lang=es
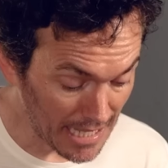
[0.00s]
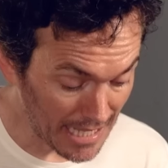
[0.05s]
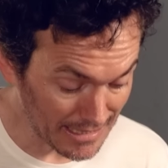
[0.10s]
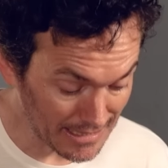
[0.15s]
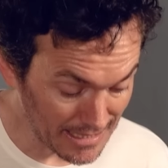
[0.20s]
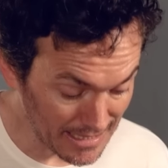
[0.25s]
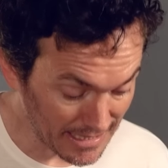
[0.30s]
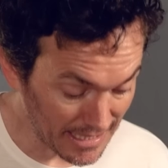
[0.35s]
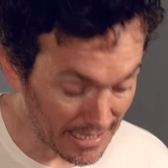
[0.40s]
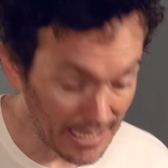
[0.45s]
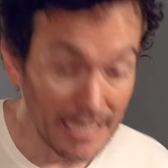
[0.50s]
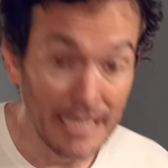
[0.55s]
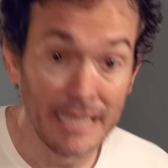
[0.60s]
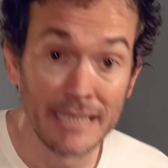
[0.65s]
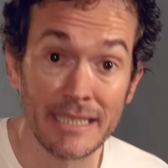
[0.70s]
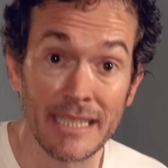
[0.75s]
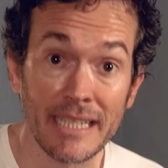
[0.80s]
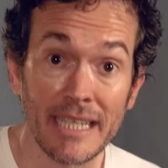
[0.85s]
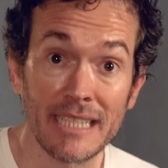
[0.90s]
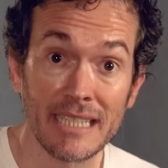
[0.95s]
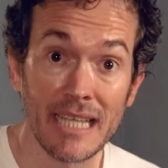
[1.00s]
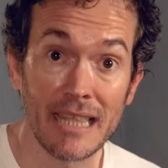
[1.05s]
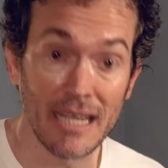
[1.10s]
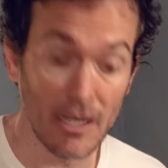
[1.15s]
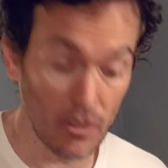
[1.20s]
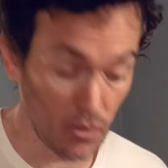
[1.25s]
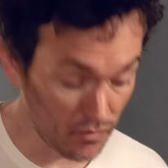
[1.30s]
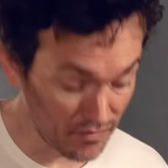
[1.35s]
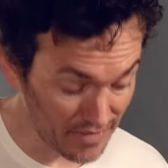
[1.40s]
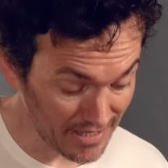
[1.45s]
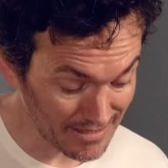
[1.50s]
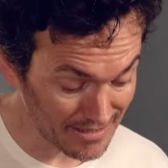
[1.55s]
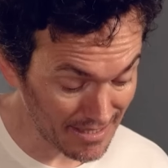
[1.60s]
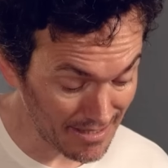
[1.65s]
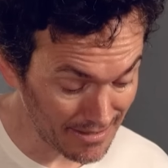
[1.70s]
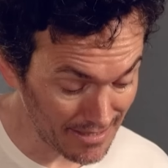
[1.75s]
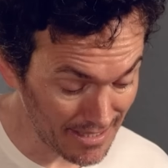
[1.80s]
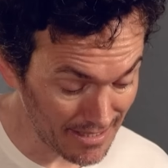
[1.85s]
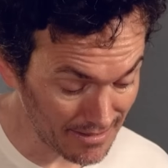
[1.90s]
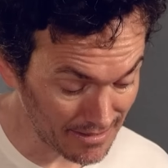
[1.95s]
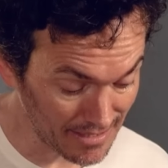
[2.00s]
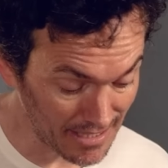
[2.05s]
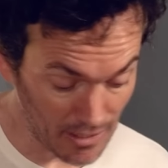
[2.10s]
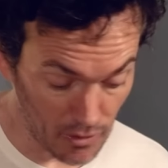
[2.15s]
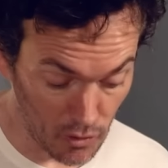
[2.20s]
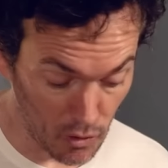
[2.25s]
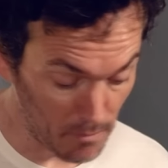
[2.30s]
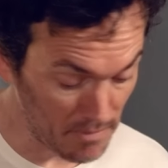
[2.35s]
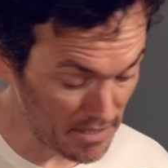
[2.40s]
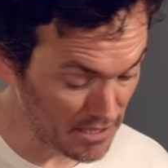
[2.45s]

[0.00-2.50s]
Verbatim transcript: Así que, si quieres hacerlo descendente, lo